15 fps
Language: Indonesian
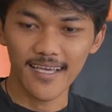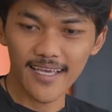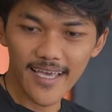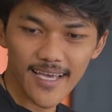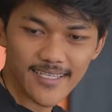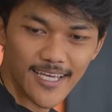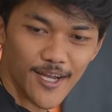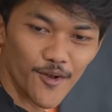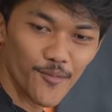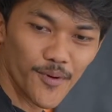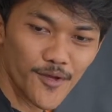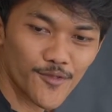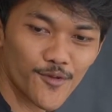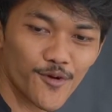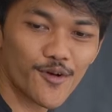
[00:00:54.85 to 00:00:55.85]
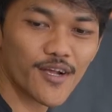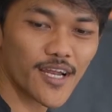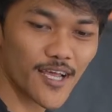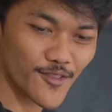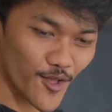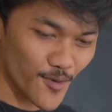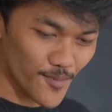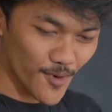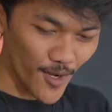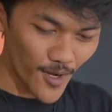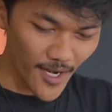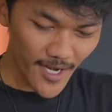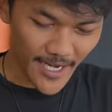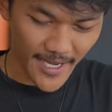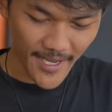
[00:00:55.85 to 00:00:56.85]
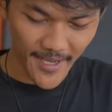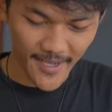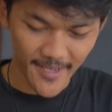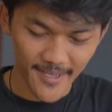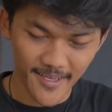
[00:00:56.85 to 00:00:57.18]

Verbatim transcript: ya jangan lupa untuk klik tombol nih